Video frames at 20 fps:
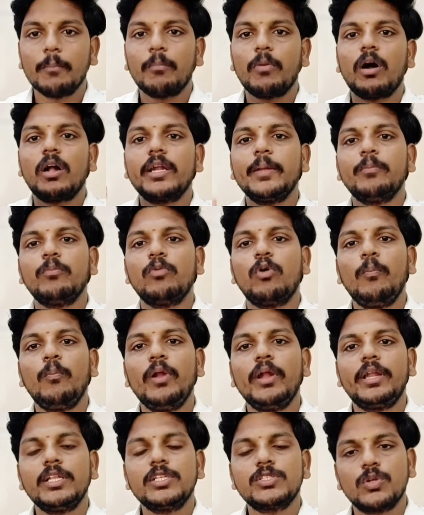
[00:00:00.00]
பாடி
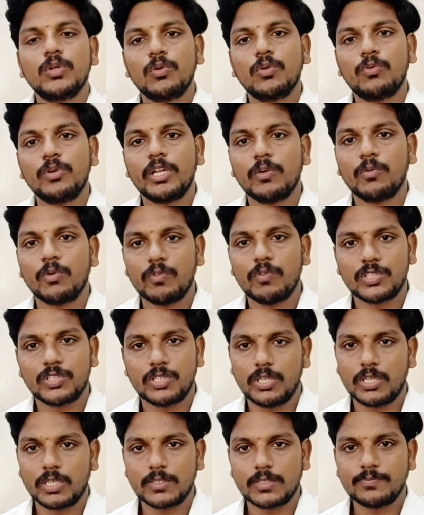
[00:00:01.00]
மொபிலிட்டின்னு சொல்லக்கூடிய ஒரு
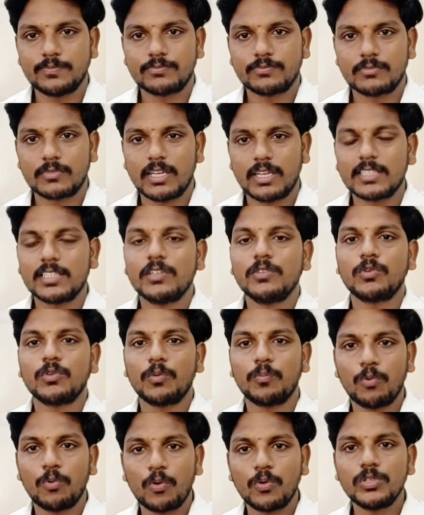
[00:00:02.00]
விஷயம் இருக்குது அதாவது
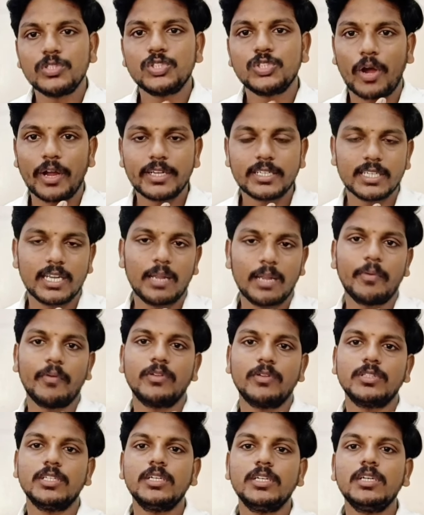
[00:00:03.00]
உங்கள் போன் ஜாயிண்ட் எல்லாமே
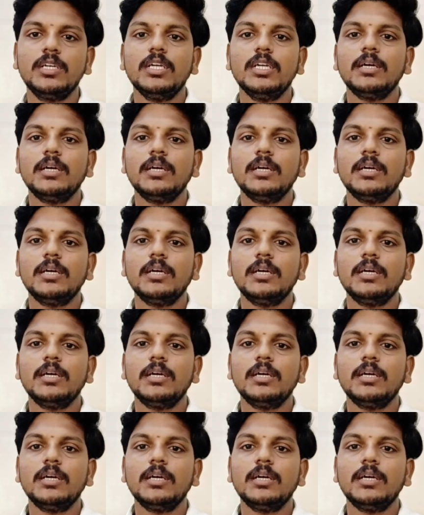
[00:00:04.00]
வந்து